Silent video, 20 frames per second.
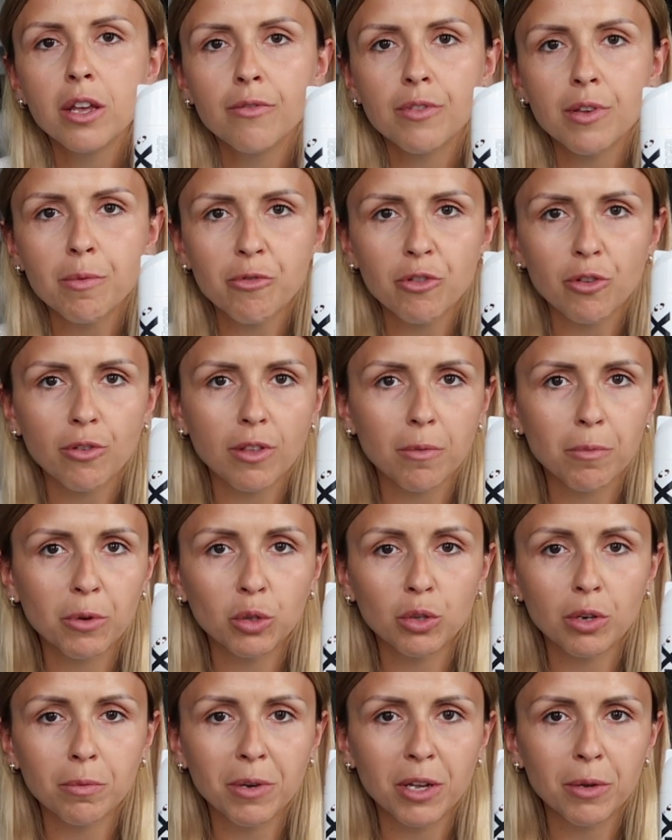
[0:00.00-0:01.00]
Wiem, że osoby,
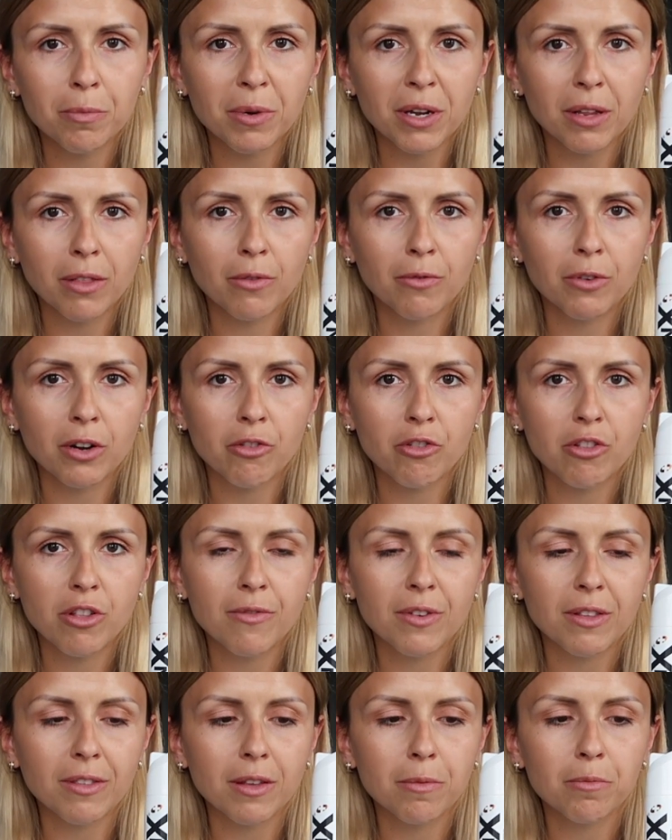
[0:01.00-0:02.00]
które mają bardzo
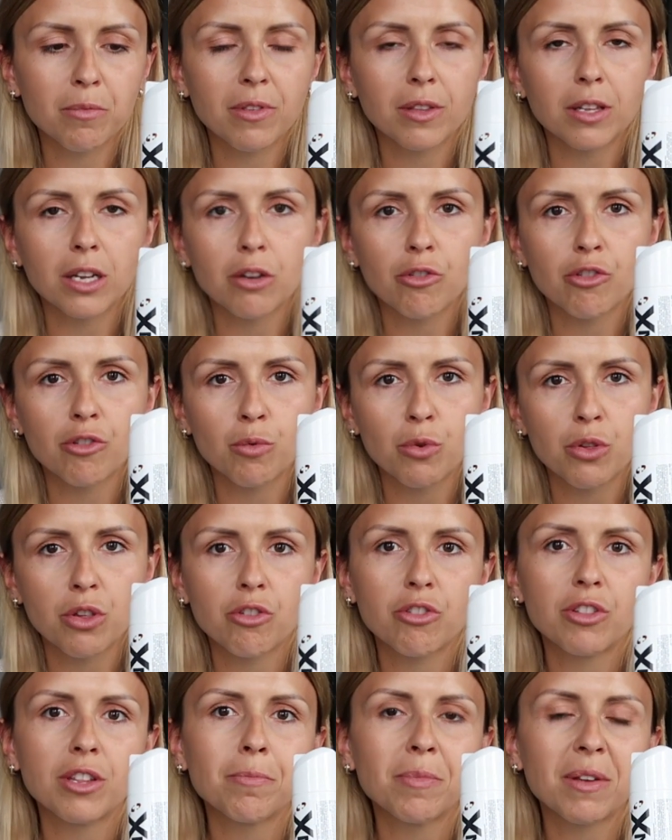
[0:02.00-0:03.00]
wrażliwe zęby skarżyły
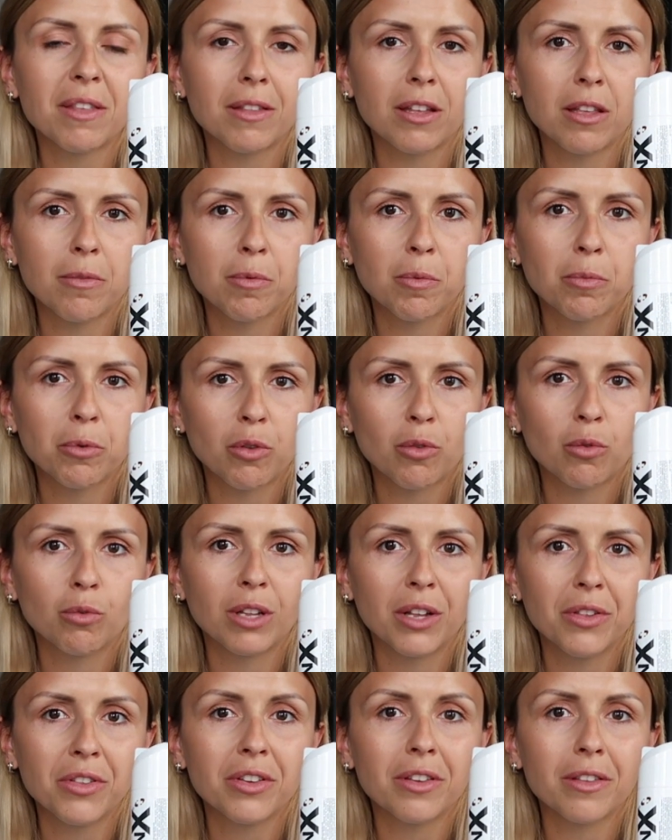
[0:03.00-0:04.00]
się, że ta pasta jest po prostu
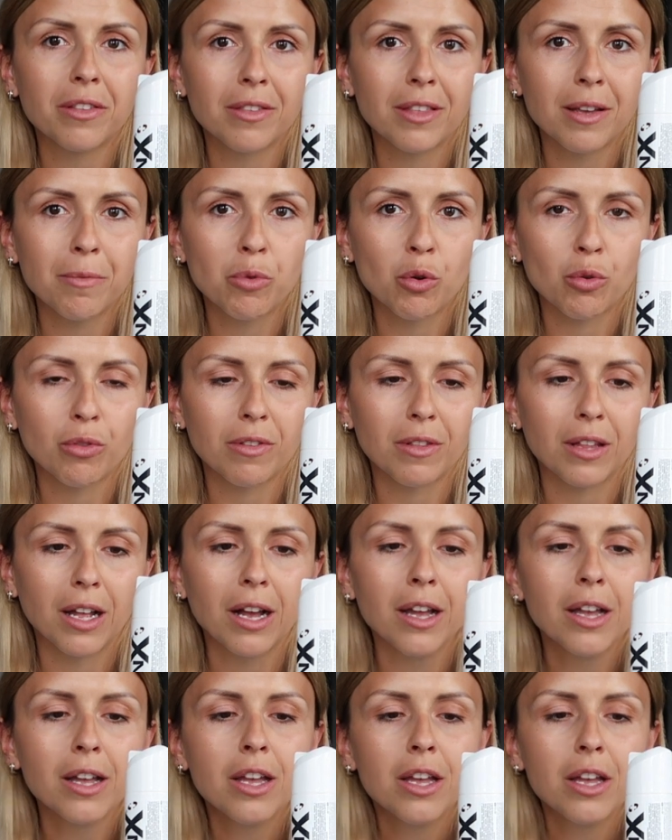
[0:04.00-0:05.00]
dla nich za
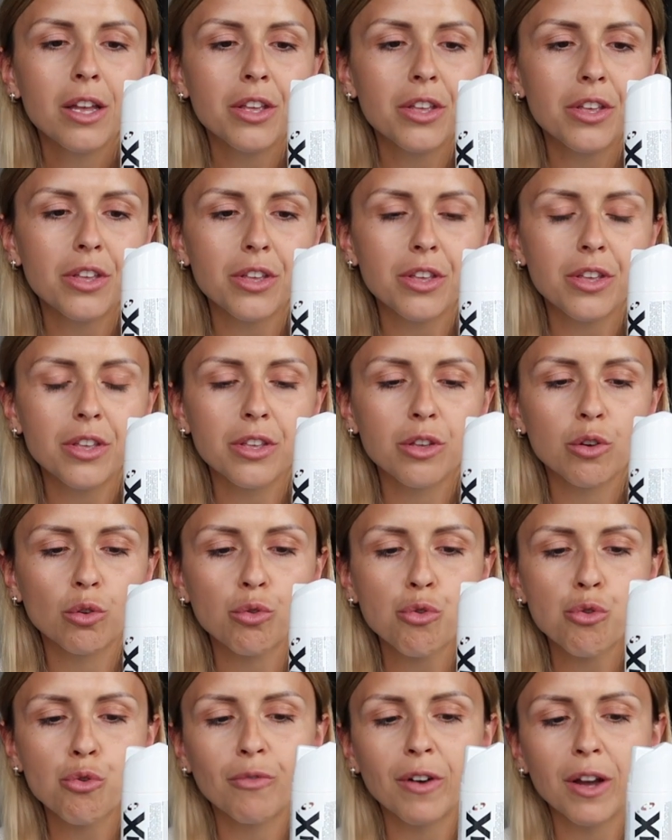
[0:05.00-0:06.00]
mocna i, i
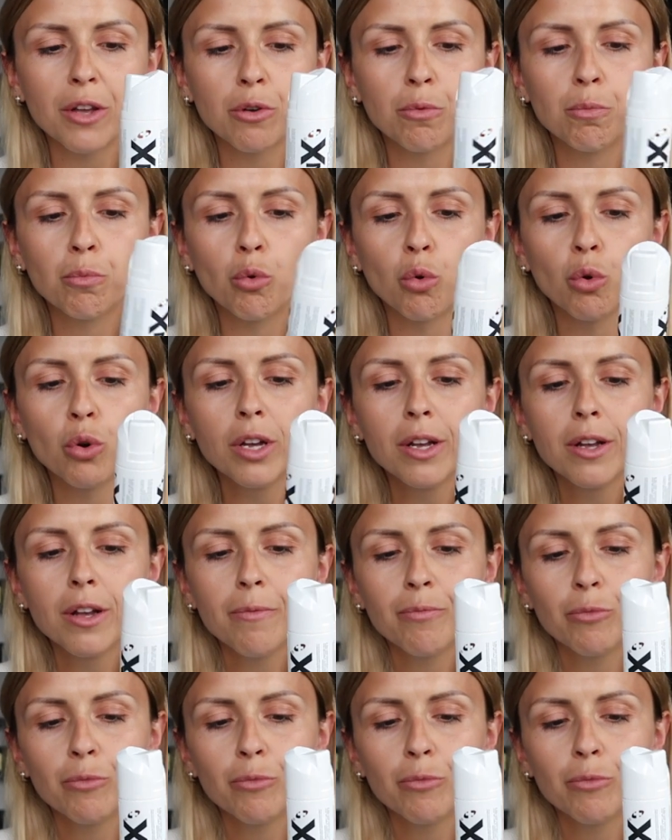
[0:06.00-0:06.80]
odczuwają ból.